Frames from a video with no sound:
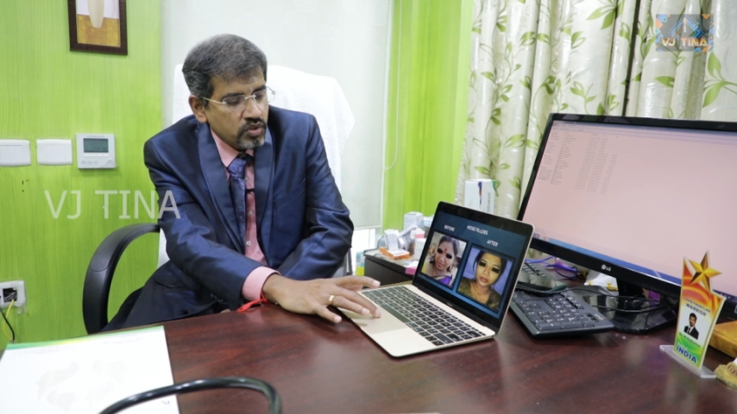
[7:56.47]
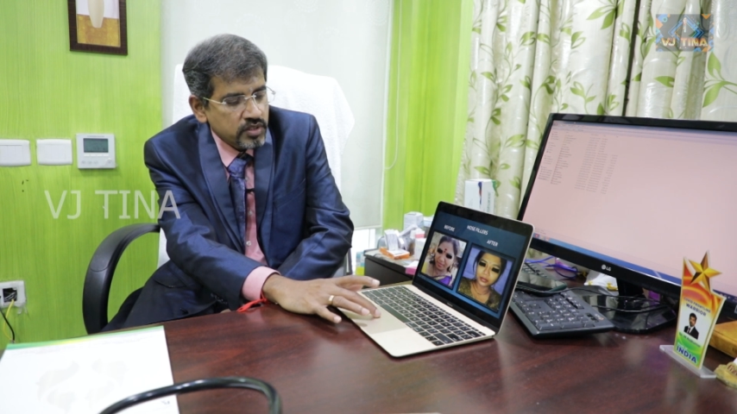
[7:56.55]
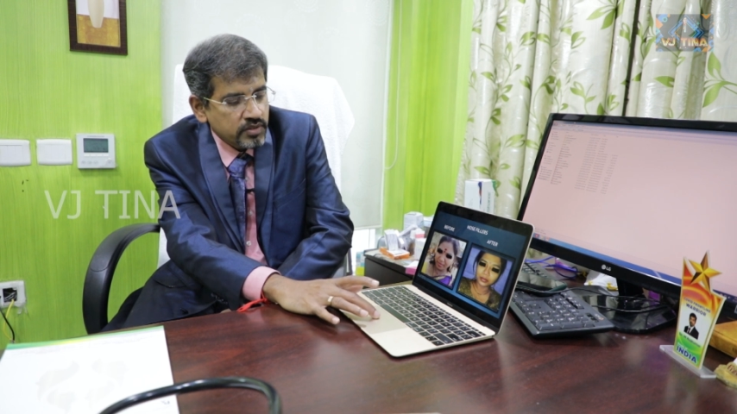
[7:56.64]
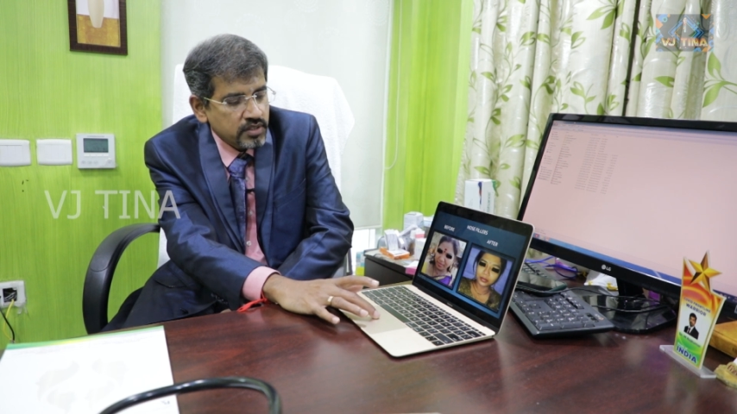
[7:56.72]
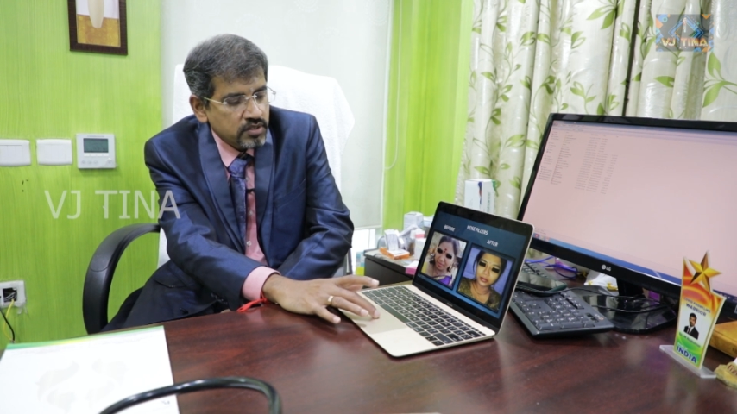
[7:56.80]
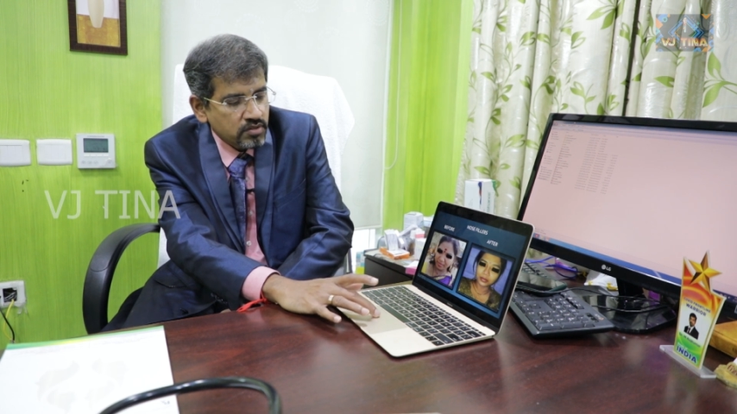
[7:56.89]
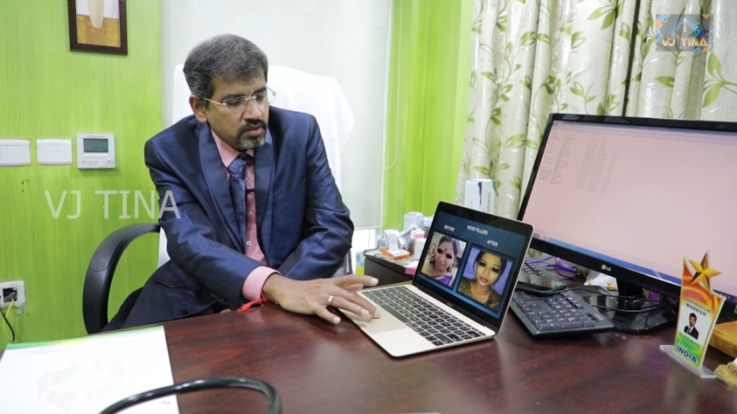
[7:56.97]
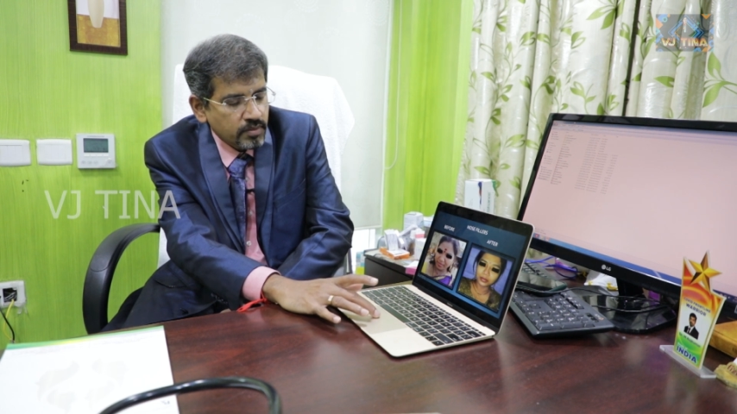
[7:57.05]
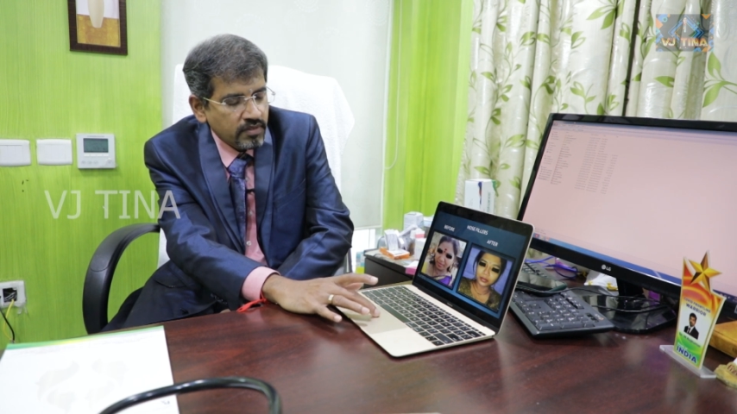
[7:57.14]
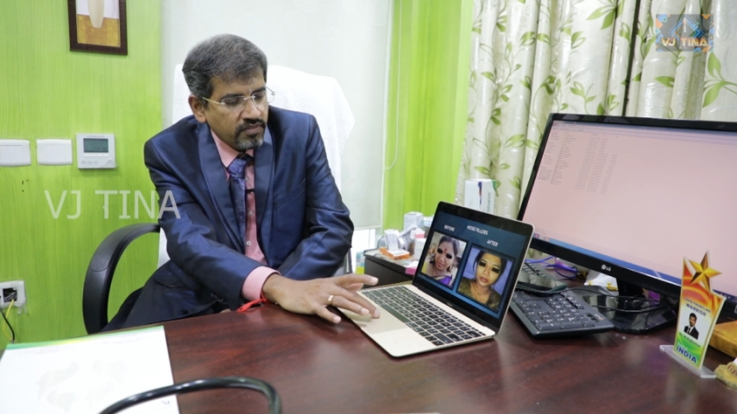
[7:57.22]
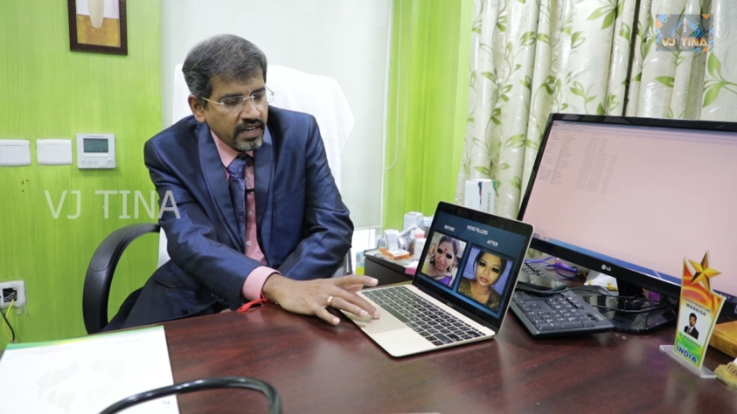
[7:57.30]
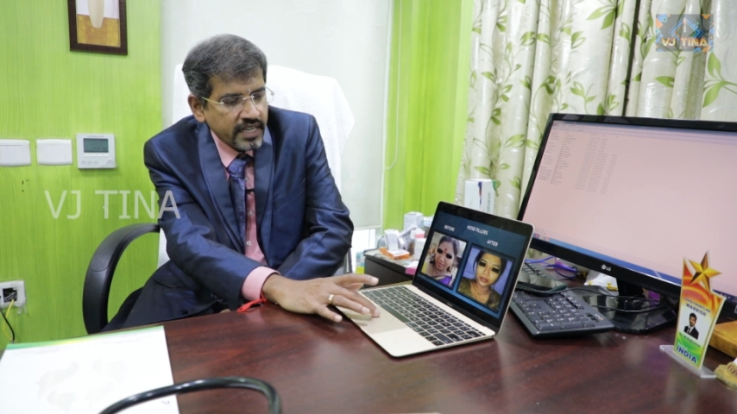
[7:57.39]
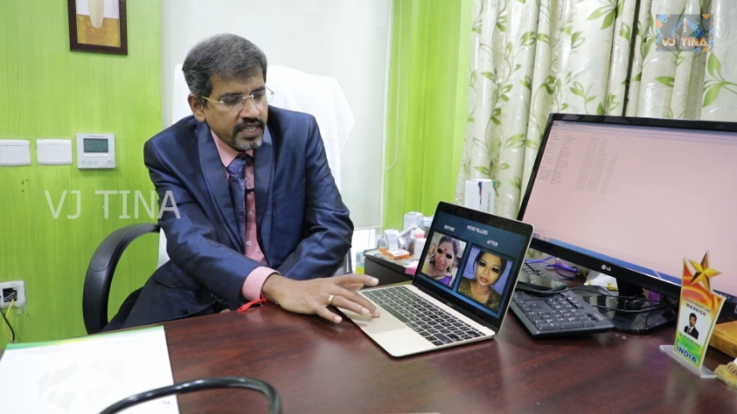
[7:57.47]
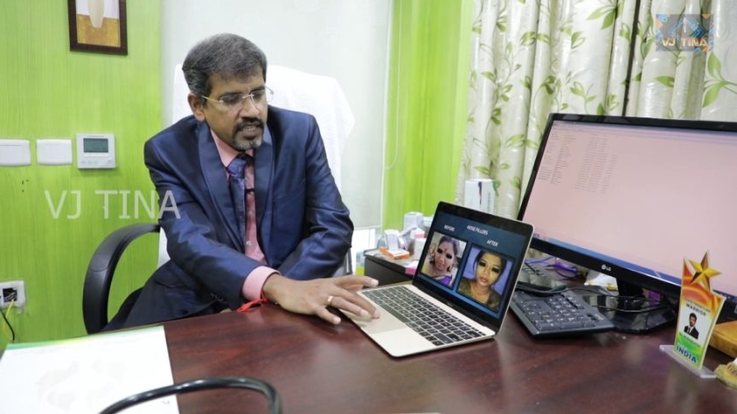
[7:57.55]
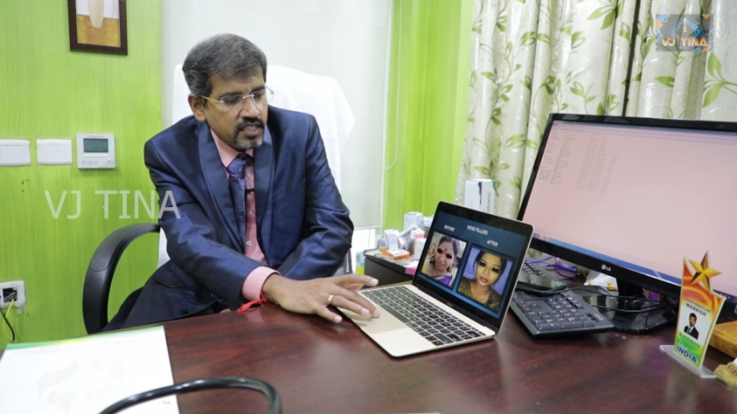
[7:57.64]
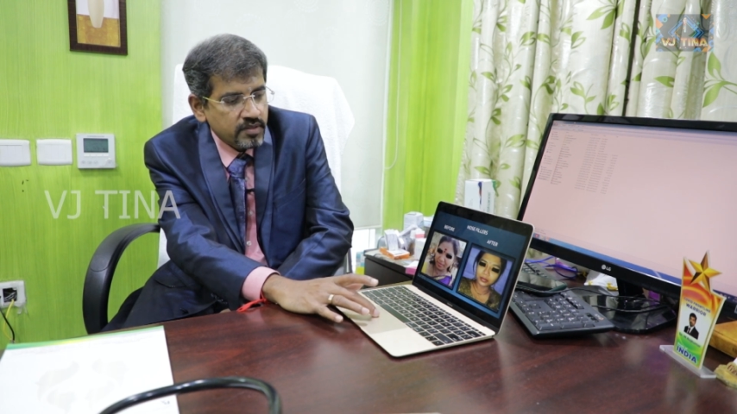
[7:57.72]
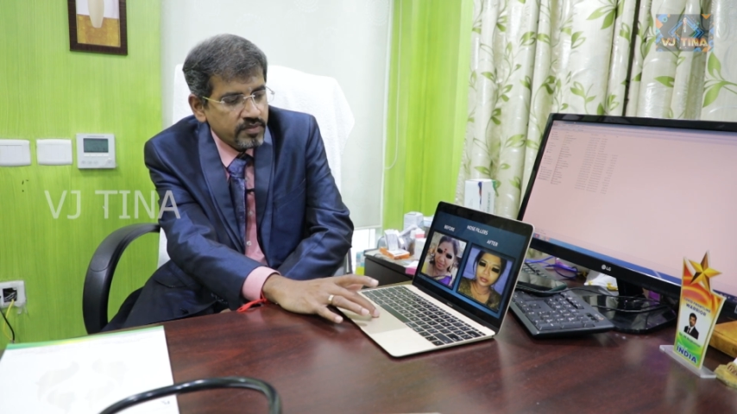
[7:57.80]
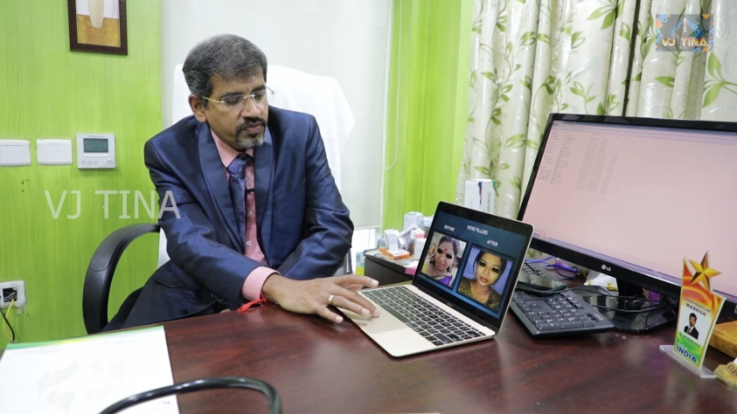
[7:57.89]
நோஸ் வந்து சுத்தமாக ஃப்ளாட்டாக
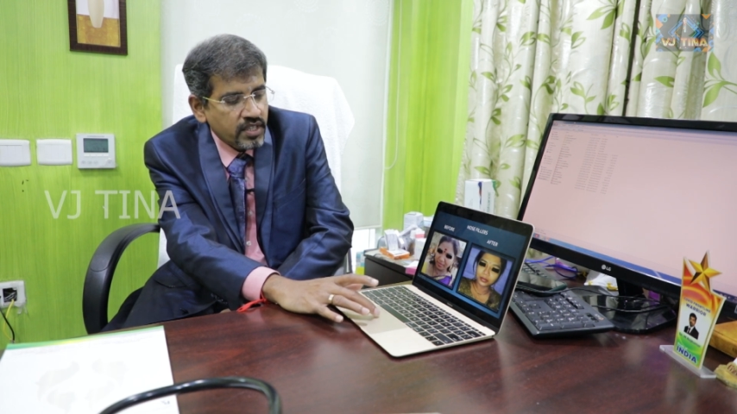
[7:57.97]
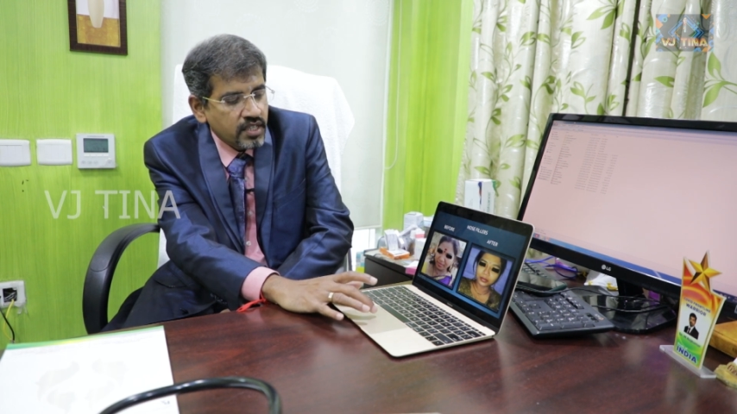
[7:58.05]
இருக்குது